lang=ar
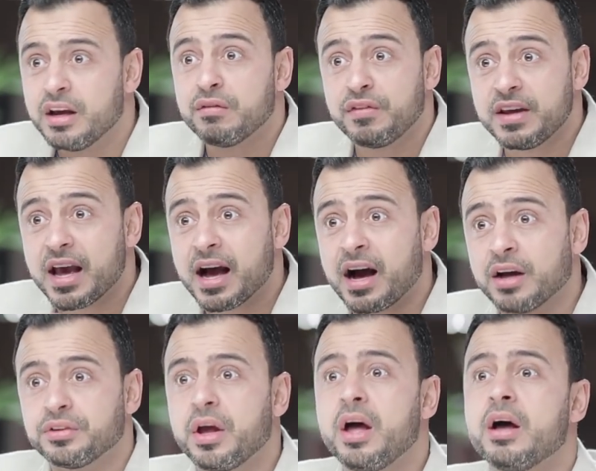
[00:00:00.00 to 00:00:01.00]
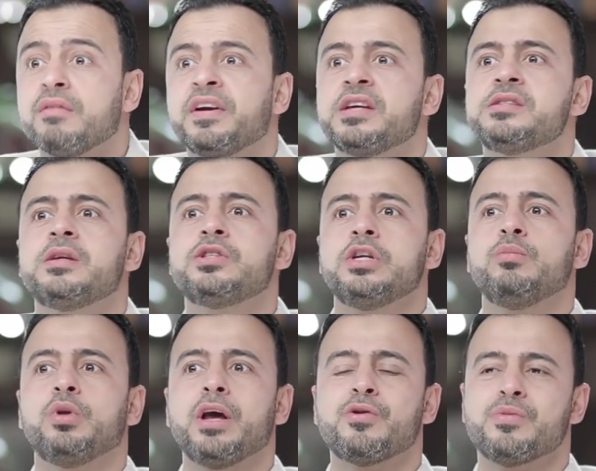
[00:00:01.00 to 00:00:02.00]
فيها عطاء فيستجيب
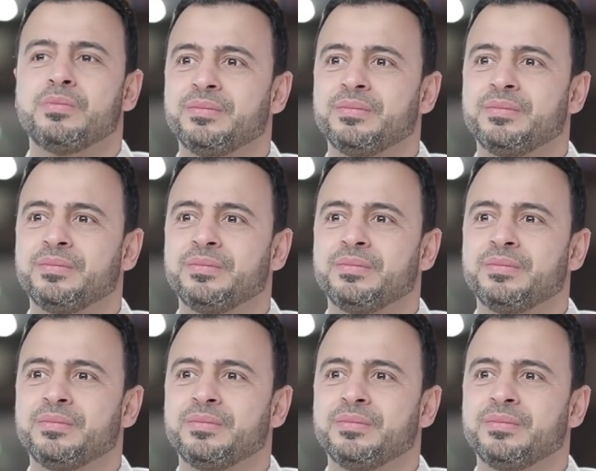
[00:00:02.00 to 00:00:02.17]
لكم